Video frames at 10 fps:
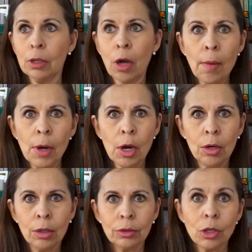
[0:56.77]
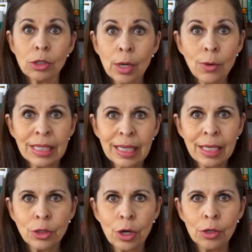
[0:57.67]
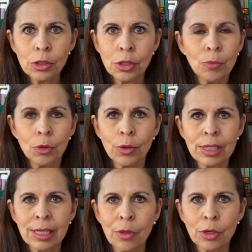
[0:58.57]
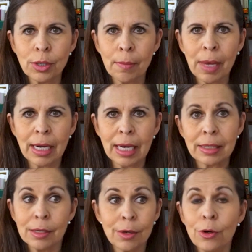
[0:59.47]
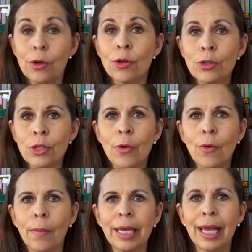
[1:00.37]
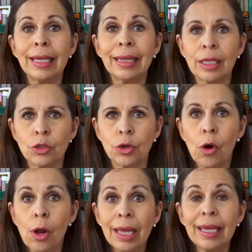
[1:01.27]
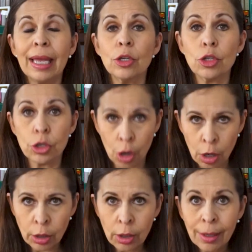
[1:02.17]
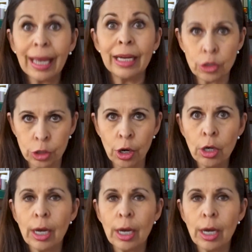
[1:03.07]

¿Cómo? ¿No se lo has dicho? Si murió hace dos semanas. No se lo habían dicho. Y en shock, en shock,